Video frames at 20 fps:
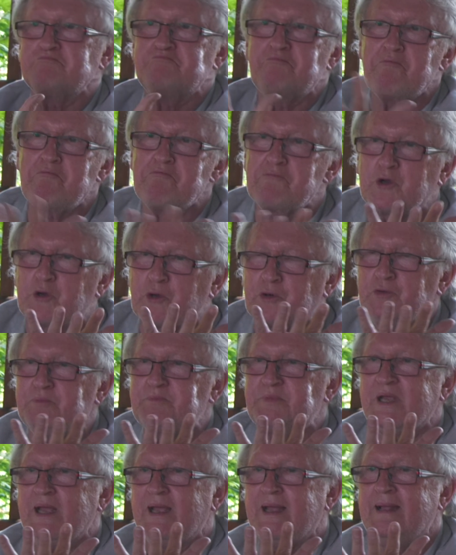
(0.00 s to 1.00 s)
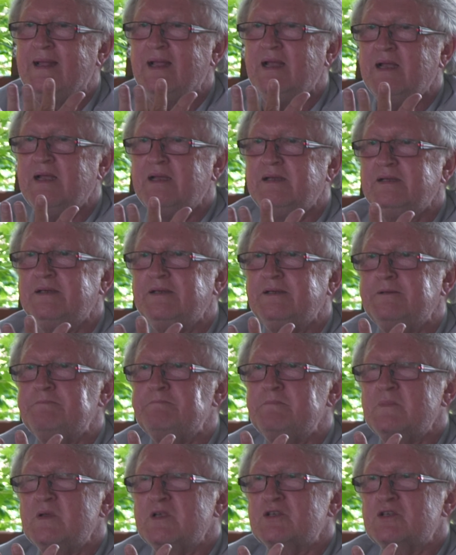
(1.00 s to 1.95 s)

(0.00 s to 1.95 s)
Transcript: mm, grupie. Y,